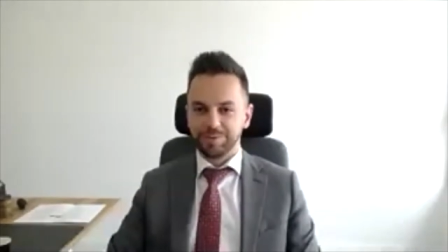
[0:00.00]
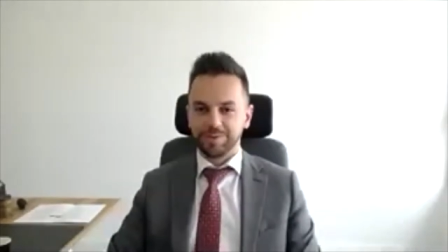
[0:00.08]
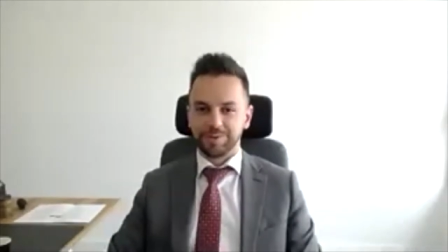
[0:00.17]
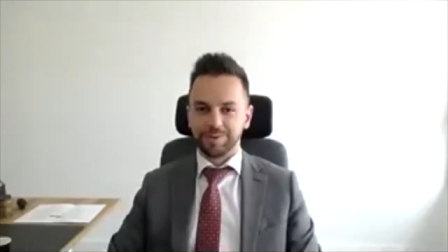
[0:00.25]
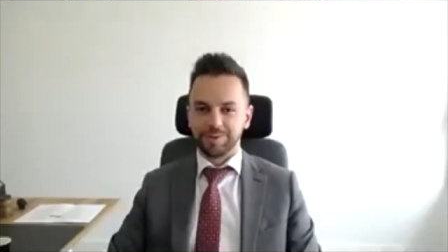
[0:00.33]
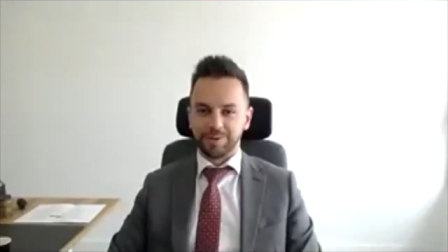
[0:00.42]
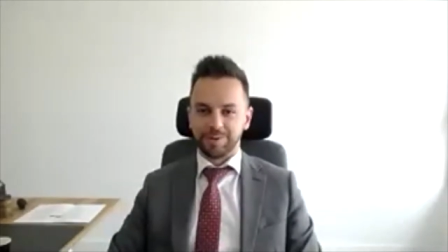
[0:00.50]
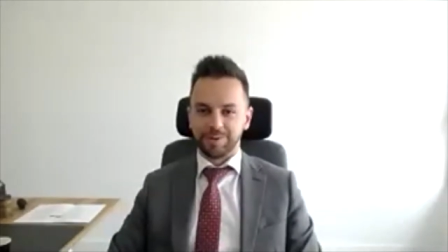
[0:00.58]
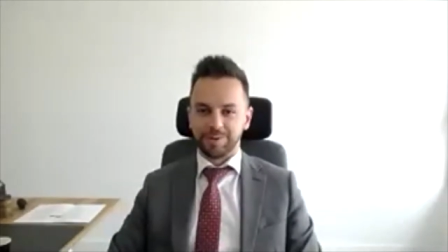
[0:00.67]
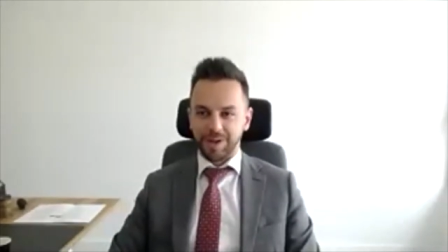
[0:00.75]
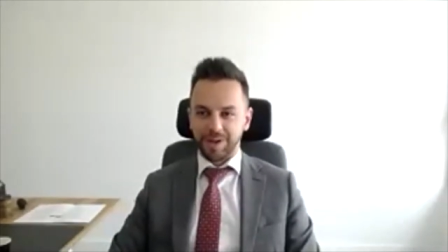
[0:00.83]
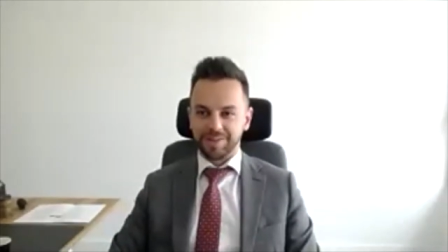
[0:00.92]

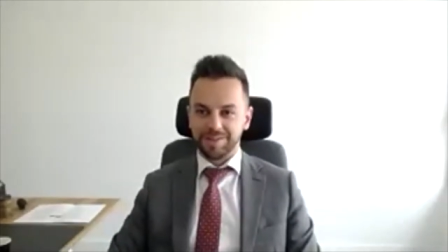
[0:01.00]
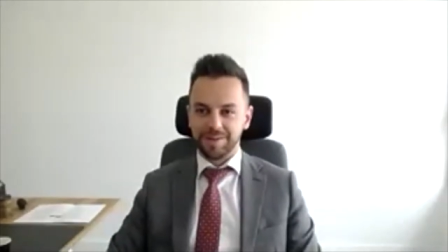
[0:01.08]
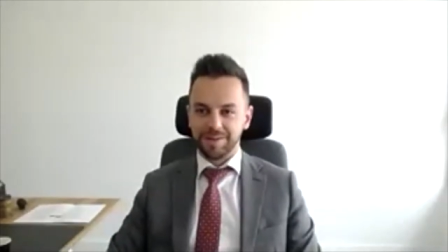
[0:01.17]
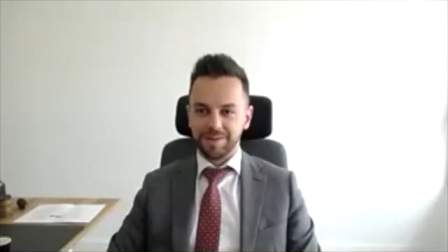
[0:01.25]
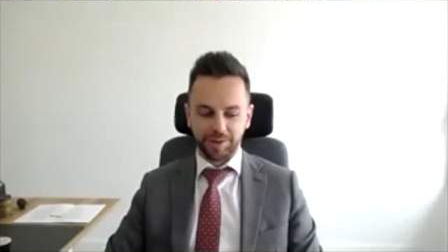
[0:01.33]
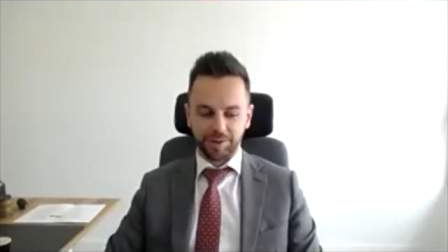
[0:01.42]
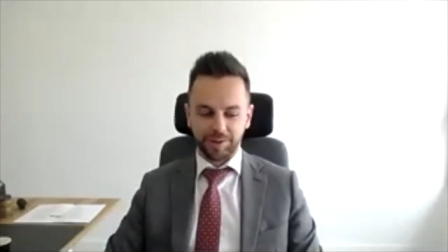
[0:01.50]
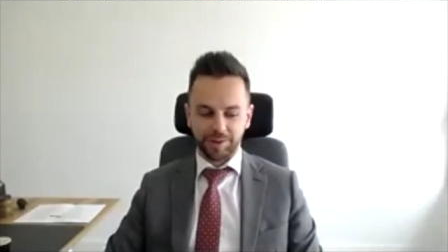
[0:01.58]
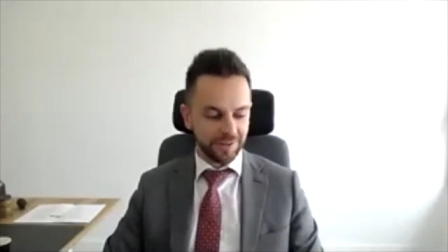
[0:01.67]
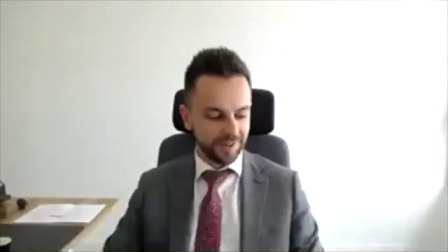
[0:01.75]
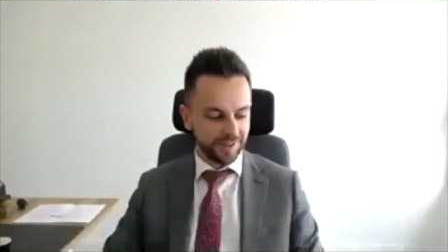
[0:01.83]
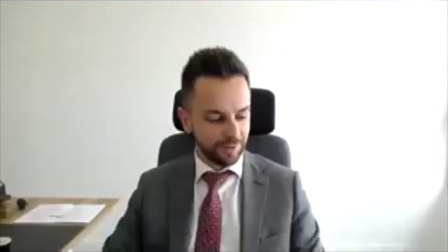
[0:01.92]
merci pour cette
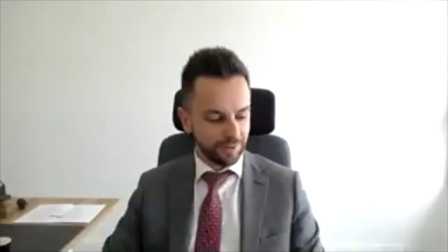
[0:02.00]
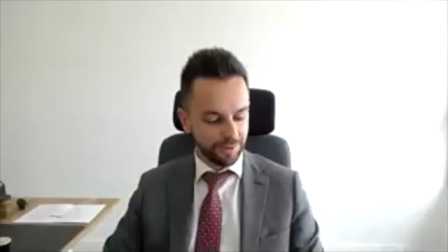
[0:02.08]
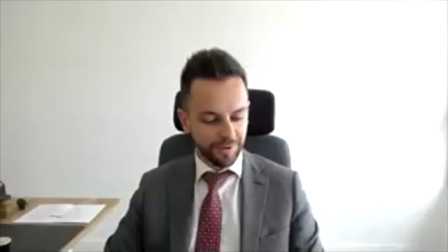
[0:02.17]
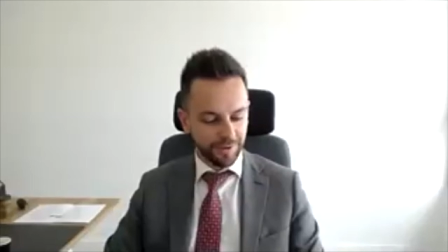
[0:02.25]
invitation.